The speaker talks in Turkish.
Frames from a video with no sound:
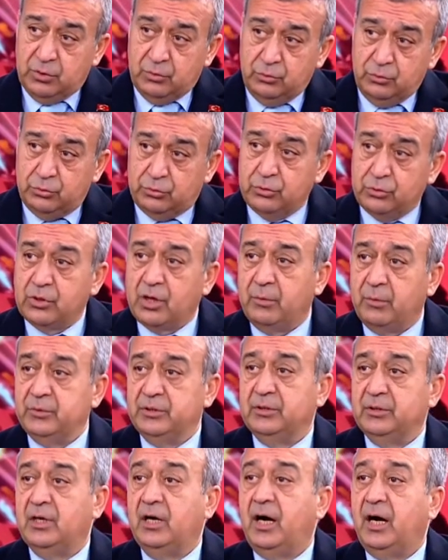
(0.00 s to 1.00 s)
ürün
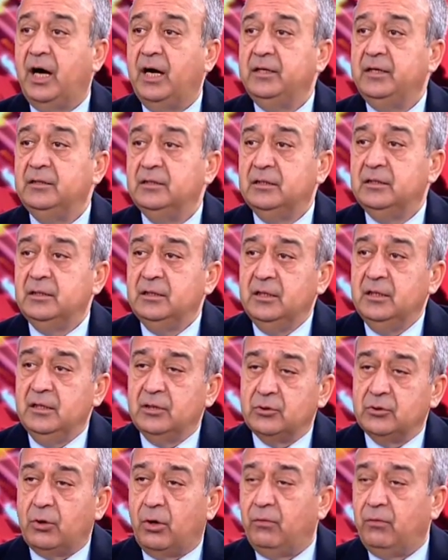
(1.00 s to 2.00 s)
gamında, aynı
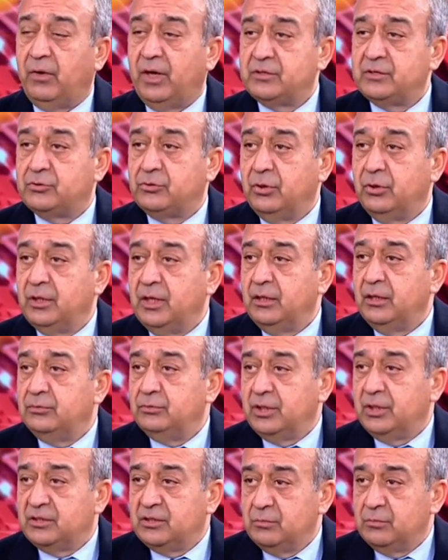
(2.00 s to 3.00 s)
konvansiyonel
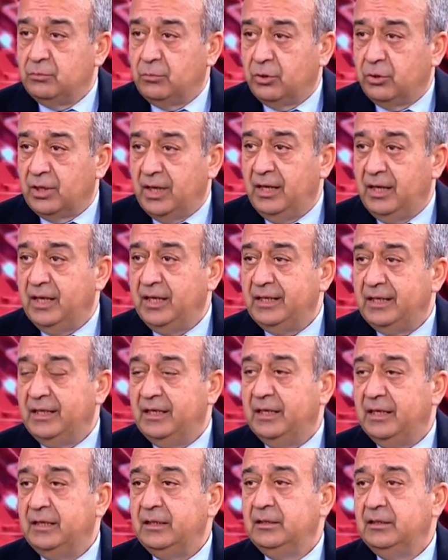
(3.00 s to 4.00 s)
üretim
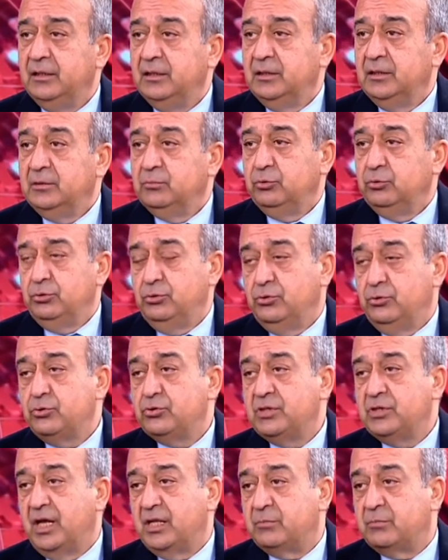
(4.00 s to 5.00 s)
modelleriyle bunu
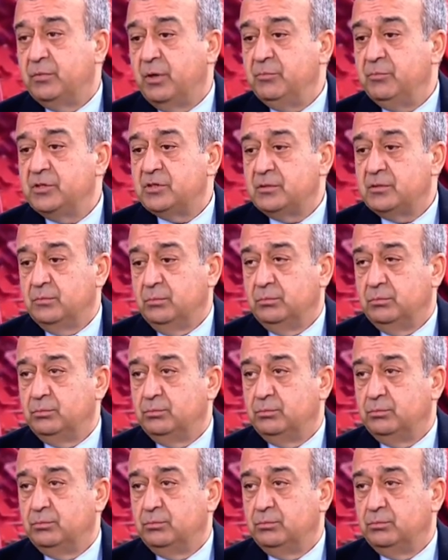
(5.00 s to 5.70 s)
yükseltmemiz Peki.